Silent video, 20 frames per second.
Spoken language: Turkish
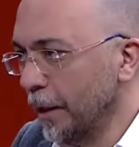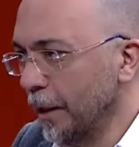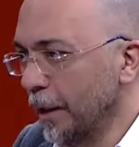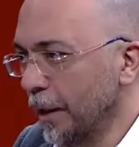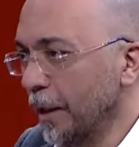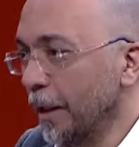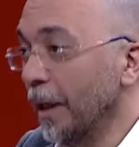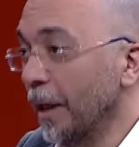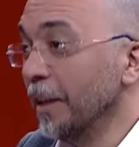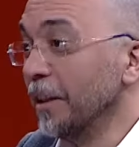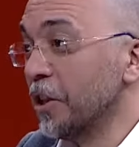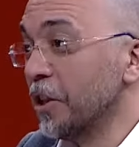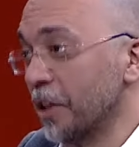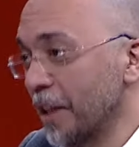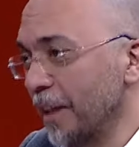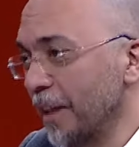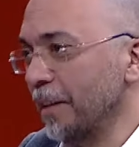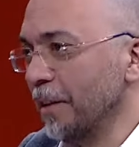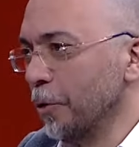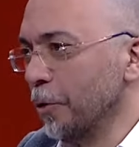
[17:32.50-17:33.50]
Alışkanlık.
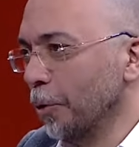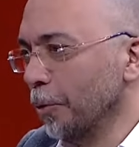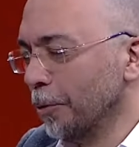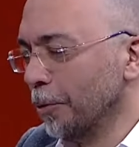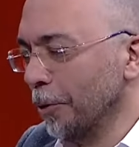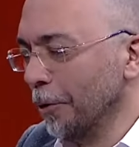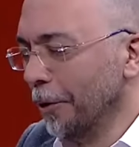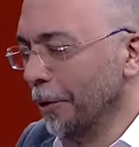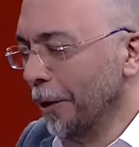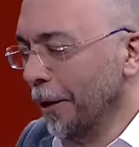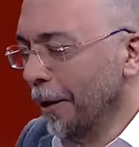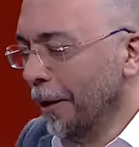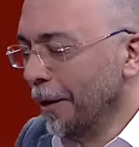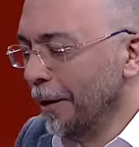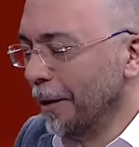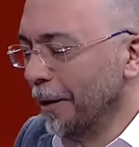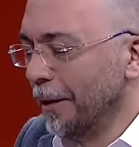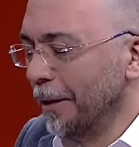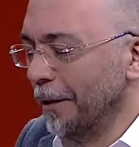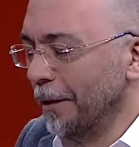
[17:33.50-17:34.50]
alışkanlık oldu. Doğru doğru
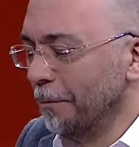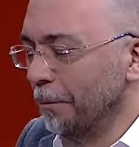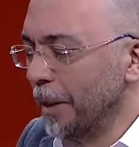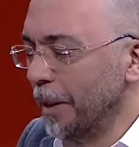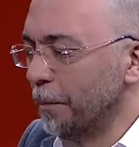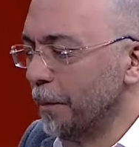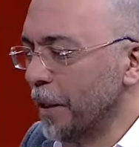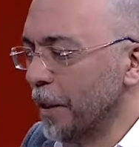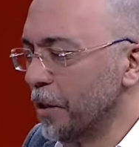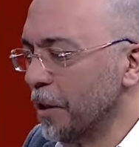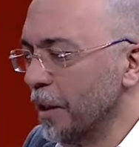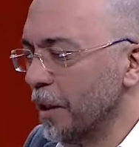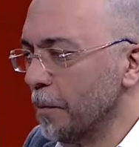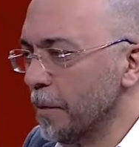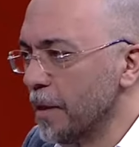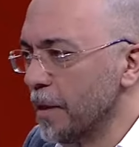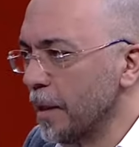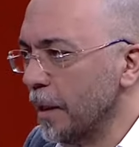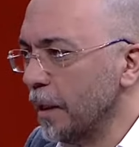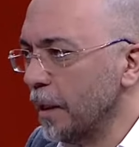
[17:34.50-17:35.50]
olur. Ee, MİT
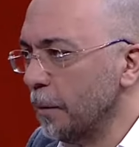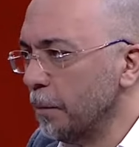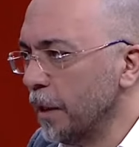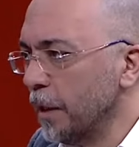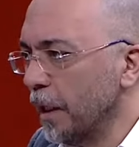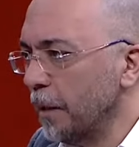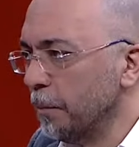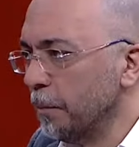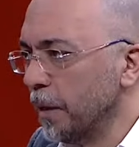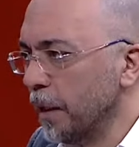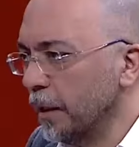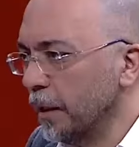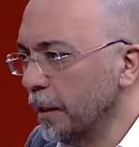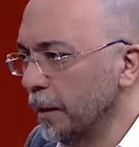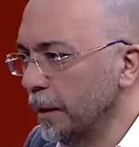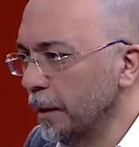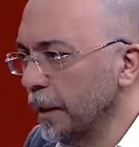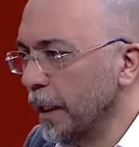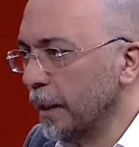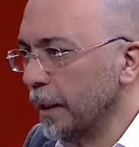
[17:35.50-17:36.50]
Başkanımız Sayın İbrahim
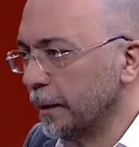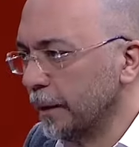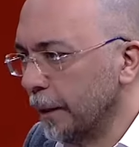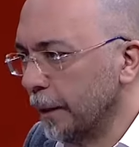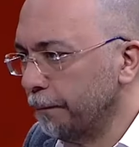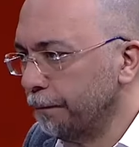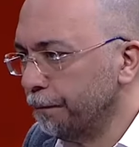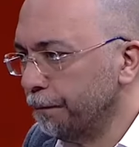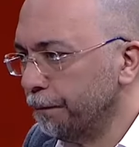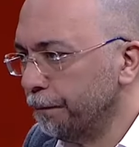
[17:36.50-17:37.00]
Kalın Irak'ta.